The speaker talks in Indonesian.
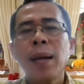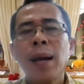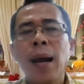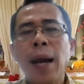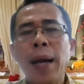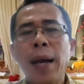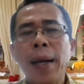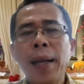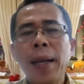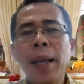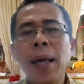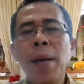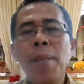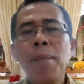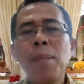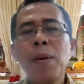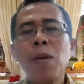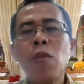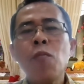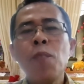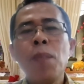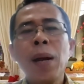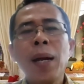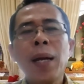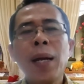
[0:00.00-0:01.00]
Adalah
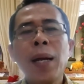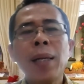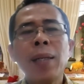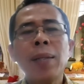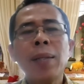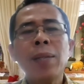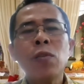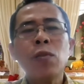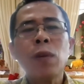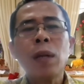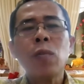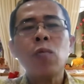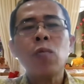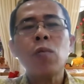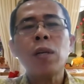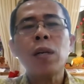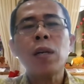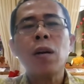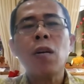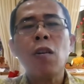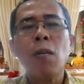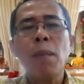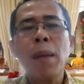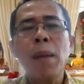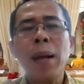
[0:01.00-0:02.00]
merupakan suatu
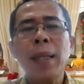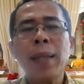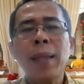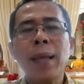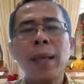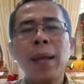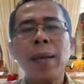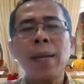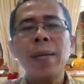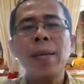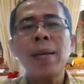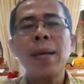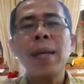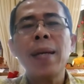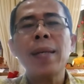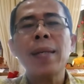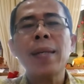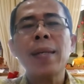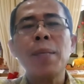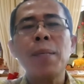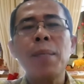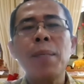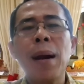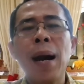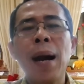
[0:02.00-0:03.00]
kehormatan dan
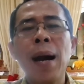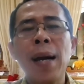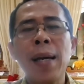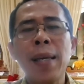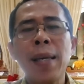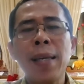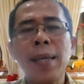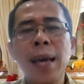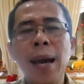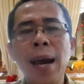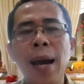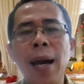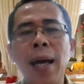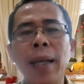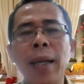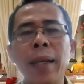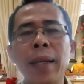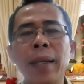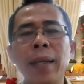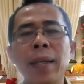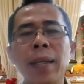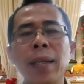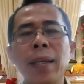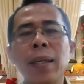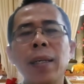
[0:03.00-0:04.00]

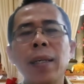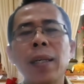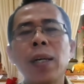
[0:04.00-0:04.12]
kebahagiaan